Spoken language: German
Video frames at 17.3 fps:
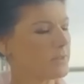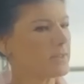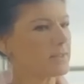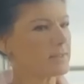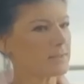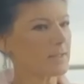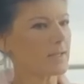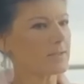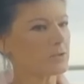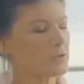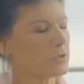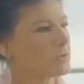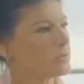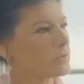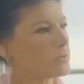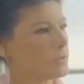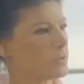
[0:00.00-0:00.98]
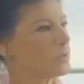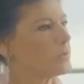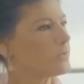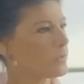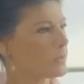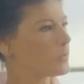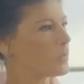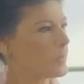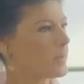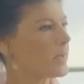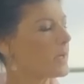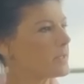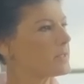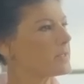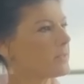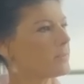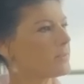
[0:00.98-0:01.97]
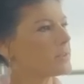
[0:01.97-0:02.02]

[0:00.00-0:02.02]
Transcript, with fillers: finde, das hat schon Züge von Propaganda,